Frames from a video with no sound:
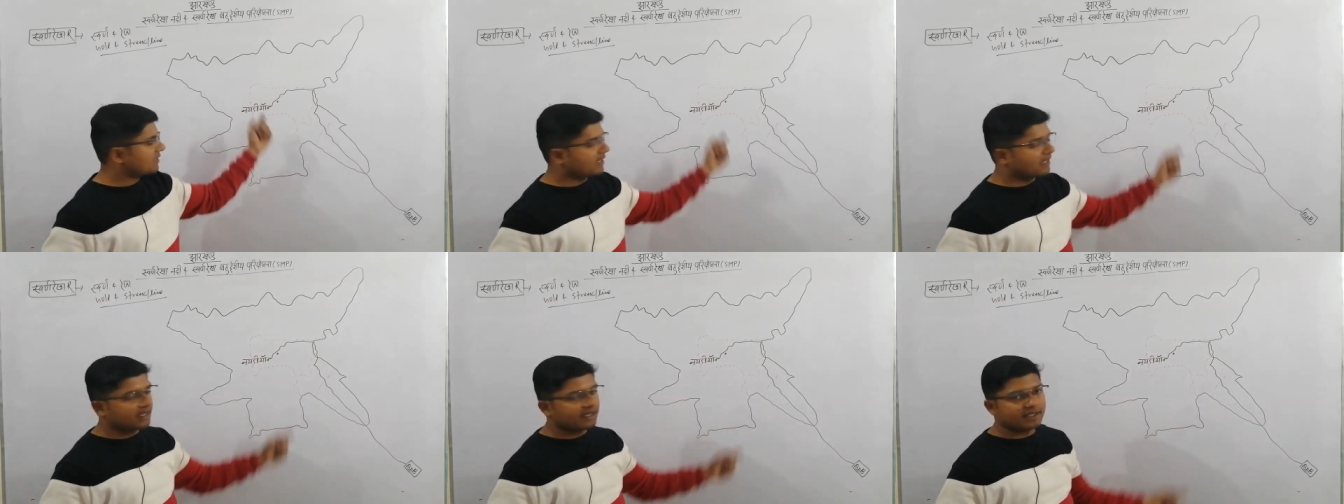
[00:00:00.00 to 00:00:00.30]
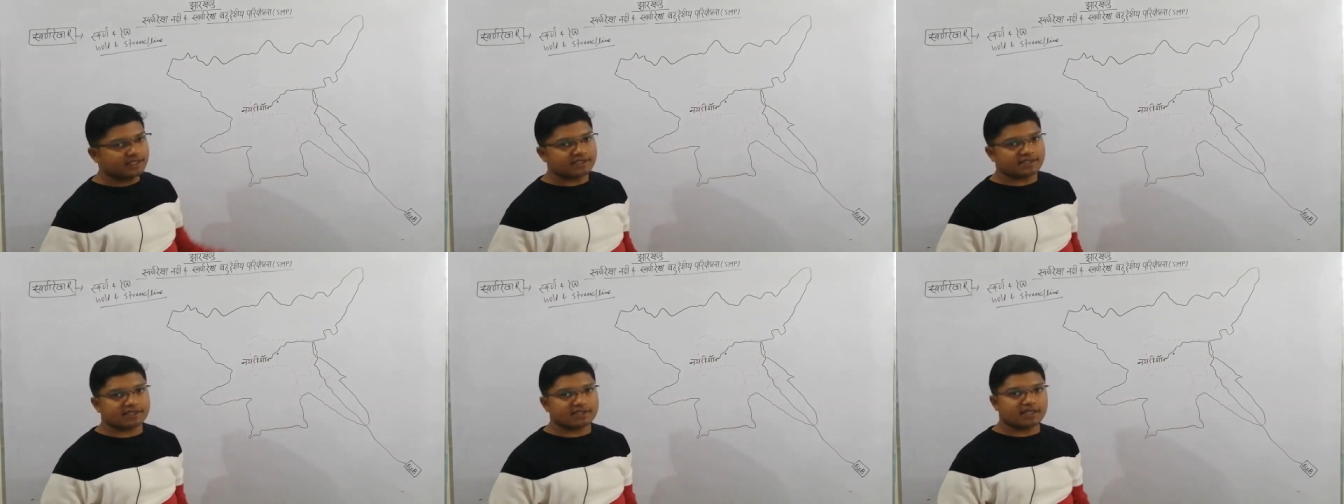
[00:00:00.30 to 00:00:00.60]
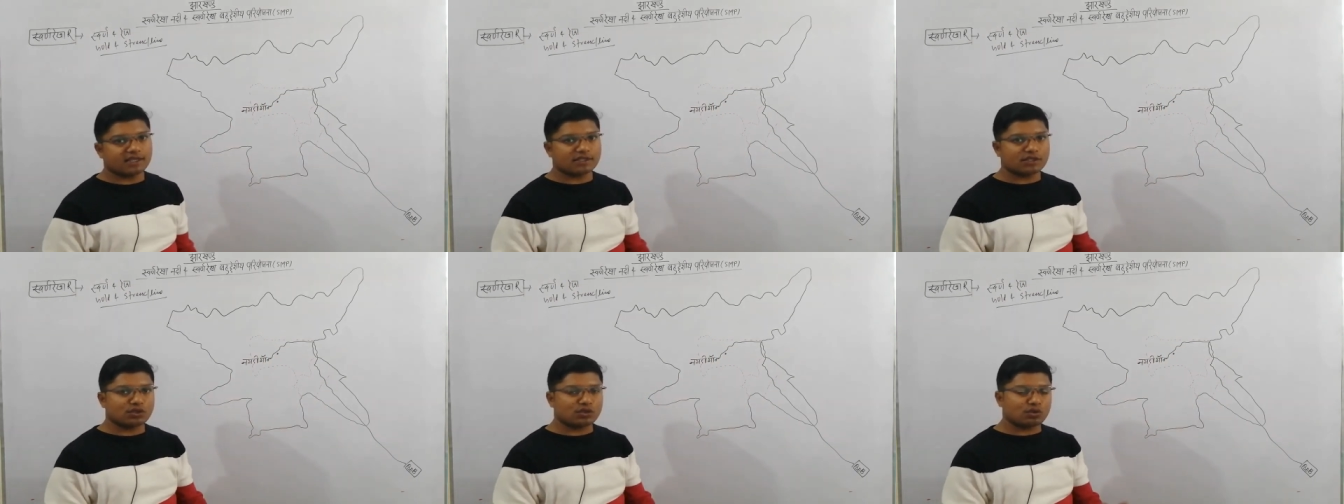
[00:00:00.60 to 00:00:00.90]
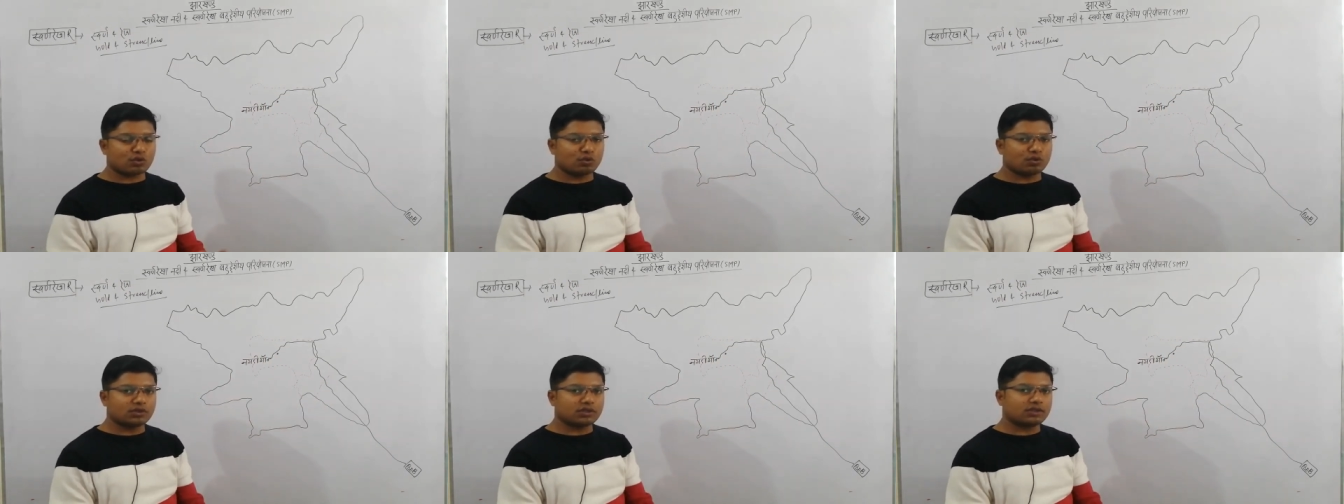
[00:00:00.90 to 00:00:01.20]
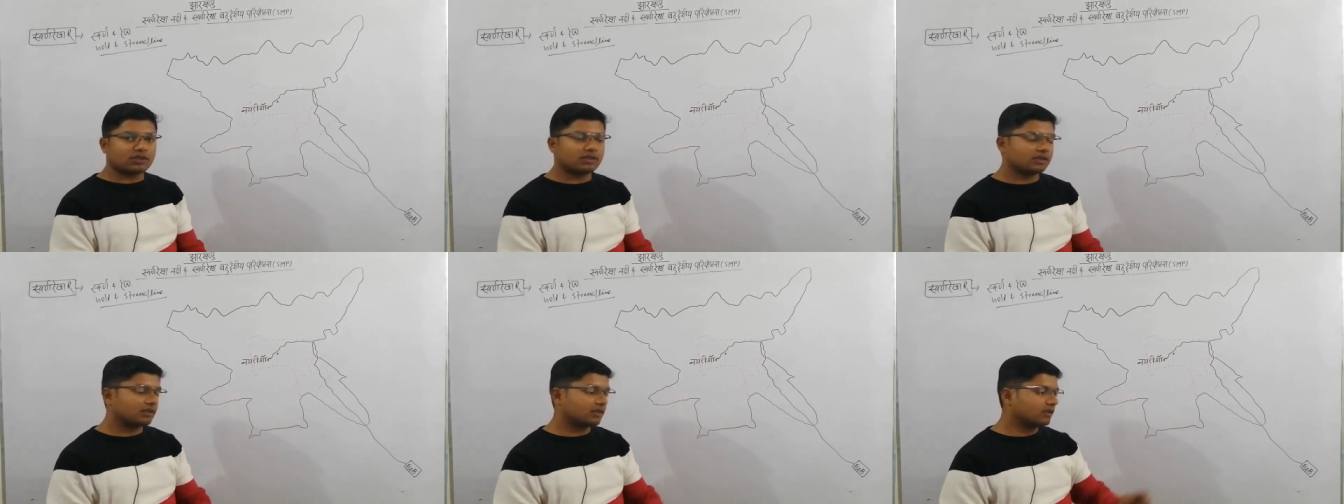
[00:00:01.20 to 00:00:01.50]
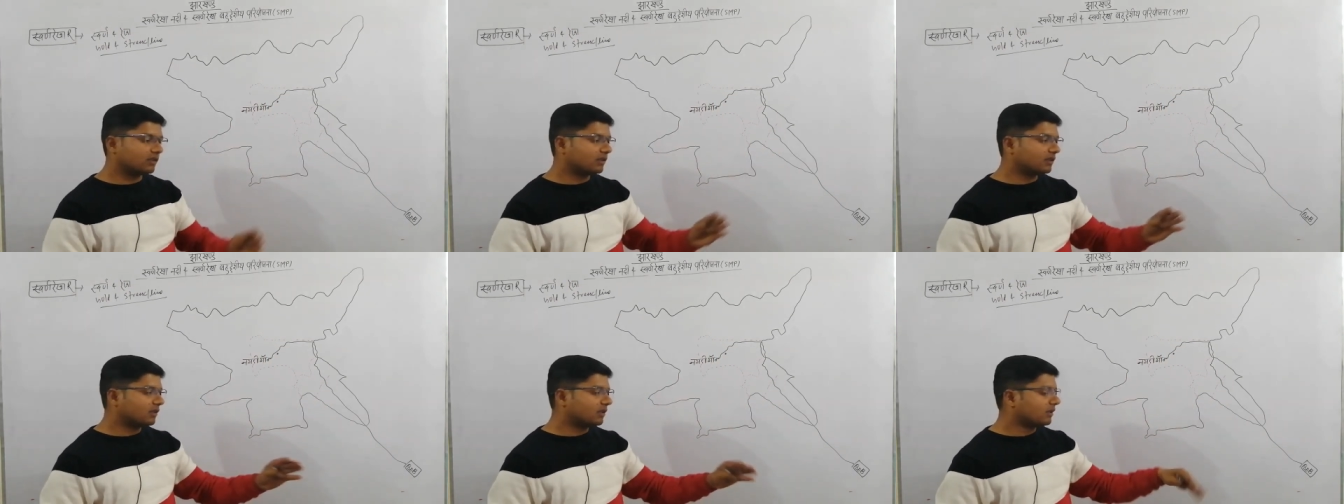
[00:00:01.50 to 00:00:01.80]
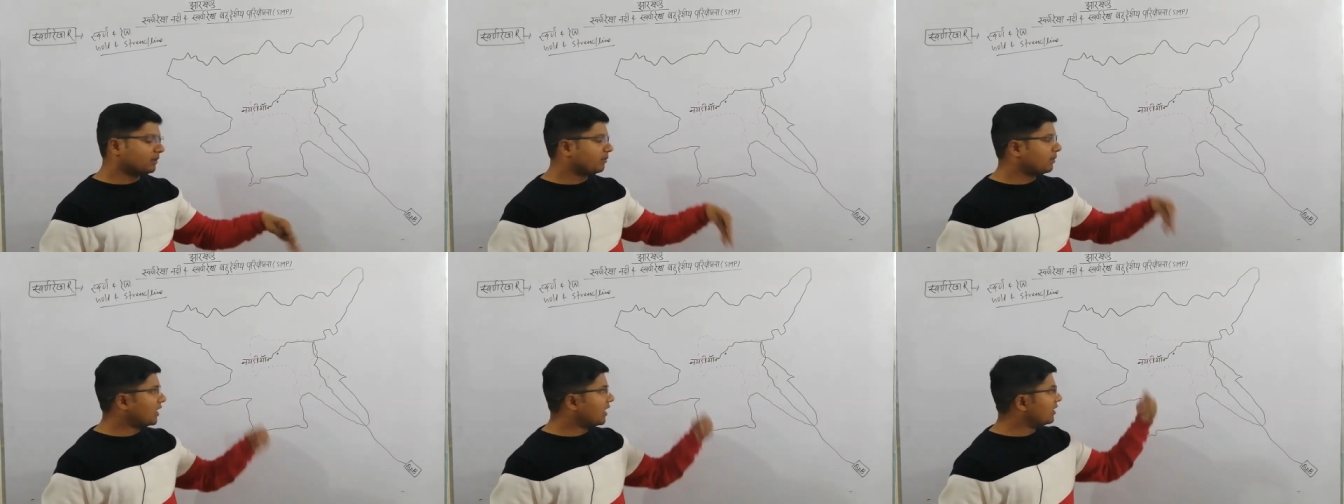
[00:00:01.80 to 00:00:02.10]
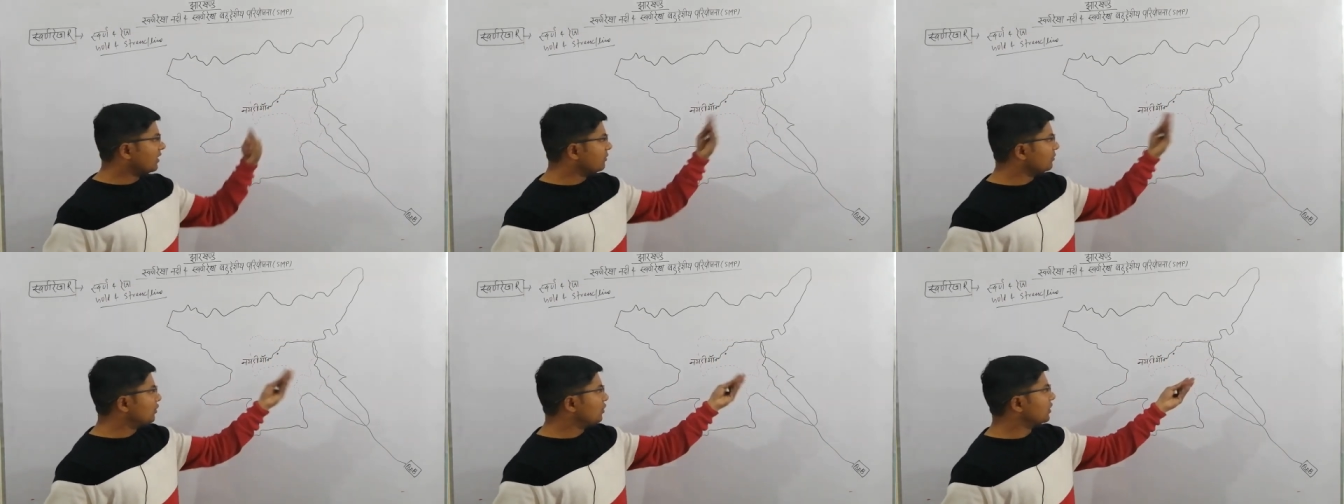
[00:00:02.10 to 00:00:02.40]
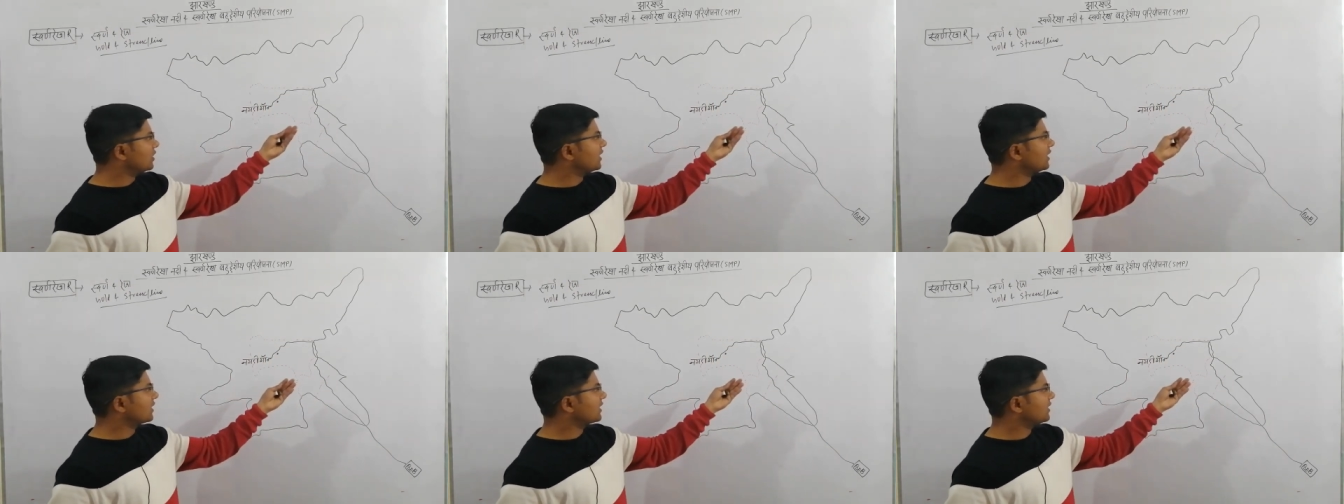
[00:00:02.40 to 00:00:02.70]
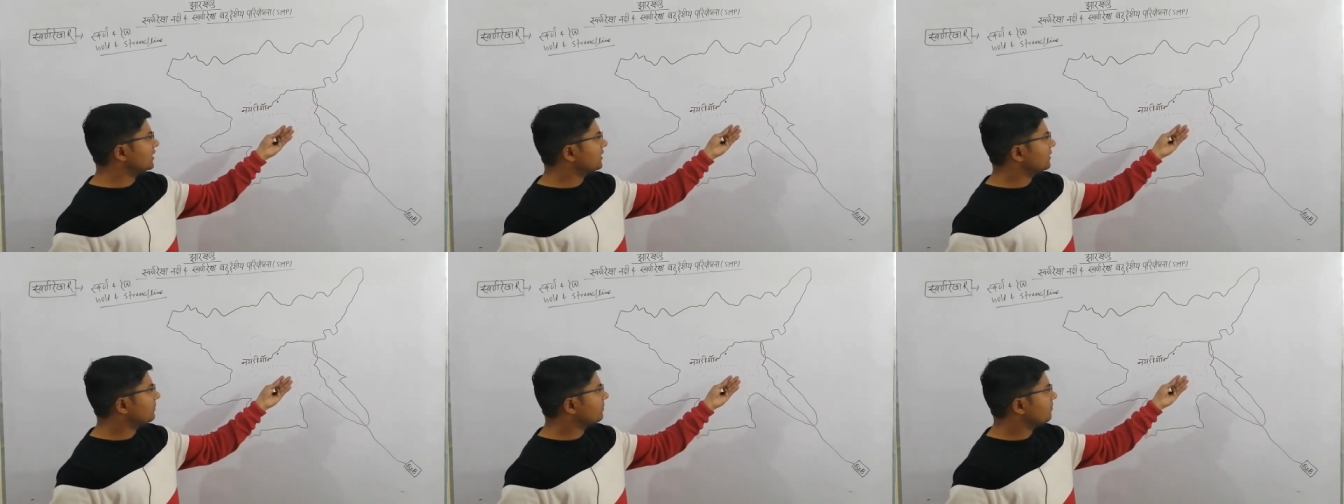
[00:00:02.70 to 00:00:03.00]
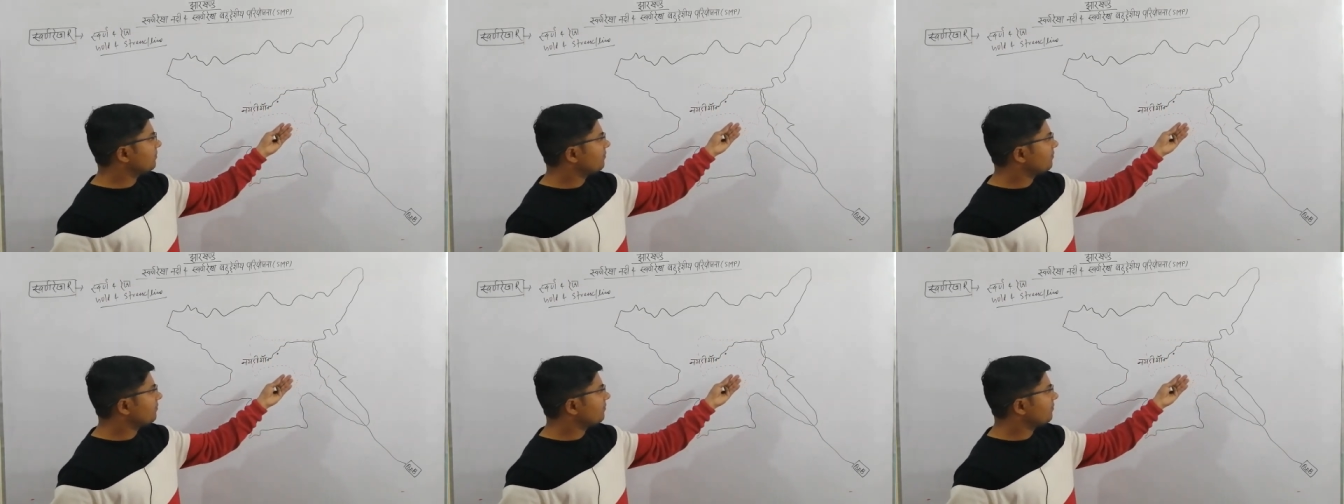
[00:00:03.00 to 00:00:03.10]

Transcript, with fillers: से इसका स्रोत प्रारंभ होकर के